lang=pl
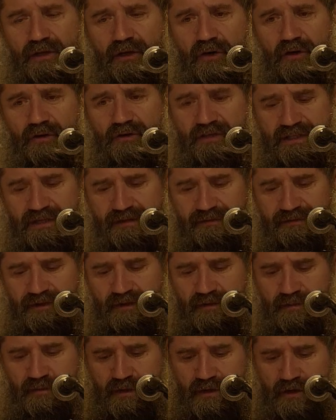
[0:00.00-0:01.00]
Tylko chce w
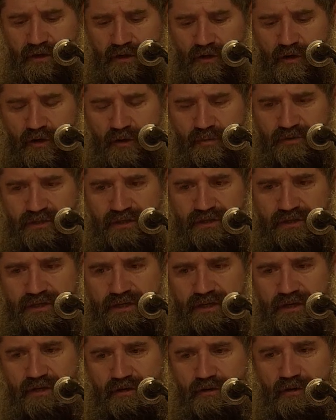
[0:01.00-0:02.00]
tym
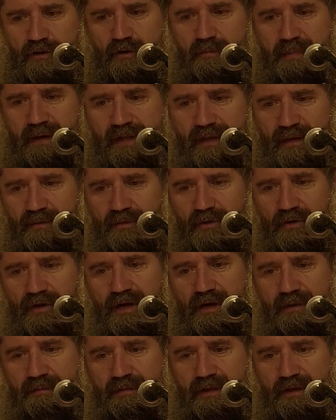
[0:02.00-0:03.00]
oprzeć się o Pana
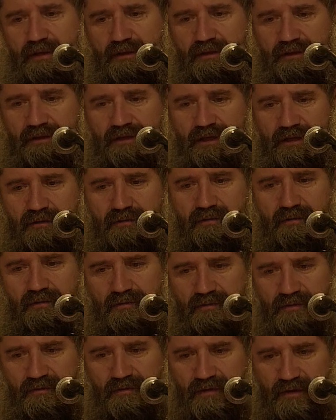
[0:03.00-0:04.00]
Boga. Ty
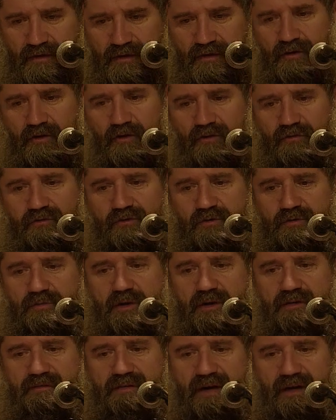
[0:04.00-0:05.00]
e, otwórz
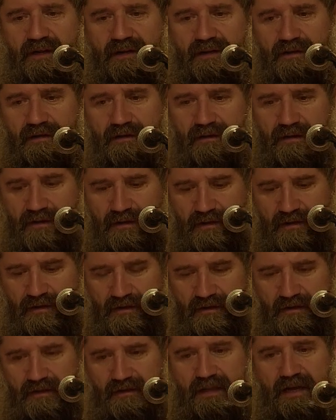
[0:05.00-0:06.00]
moje wargi,
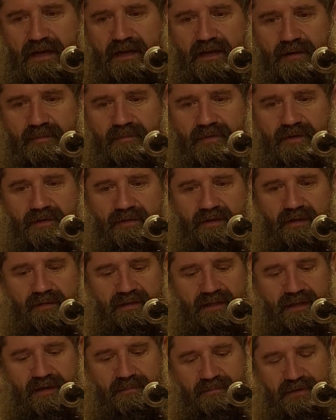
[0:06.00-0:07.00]
daj, aby
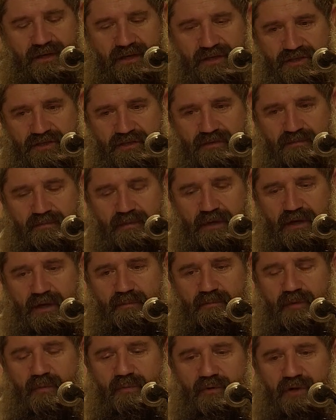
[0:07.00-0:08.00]
ta pieśń
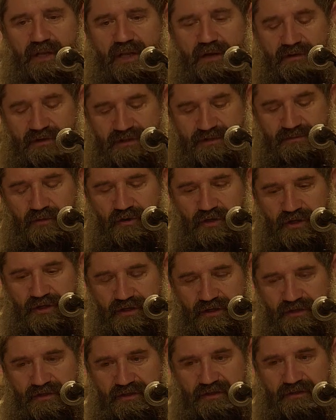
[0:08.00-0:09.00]
popłynęła z
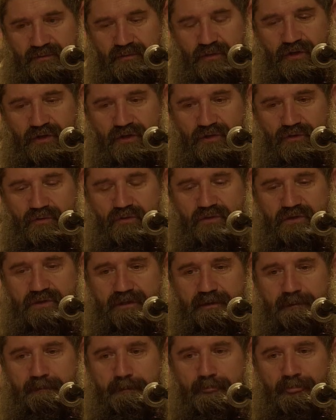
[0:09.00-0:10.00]
moich, z moich
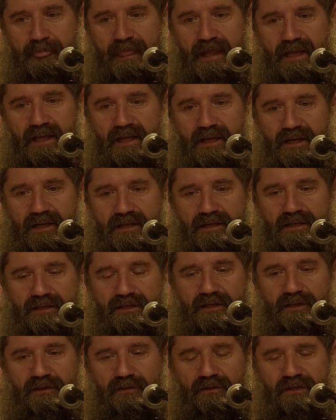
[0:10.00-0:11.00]
ust.
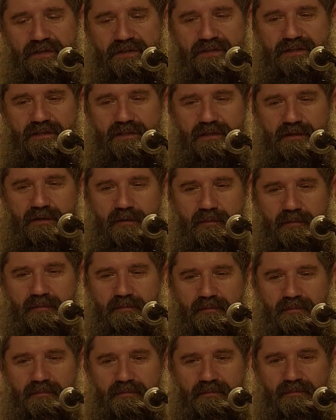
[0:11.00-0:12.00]
E, I to jest e,
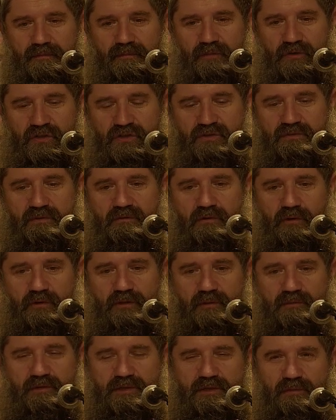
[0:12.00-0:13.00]
to słowo,
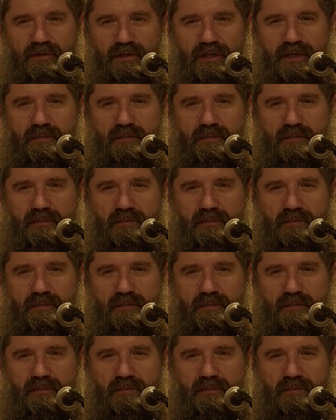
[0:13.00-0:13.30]
którym się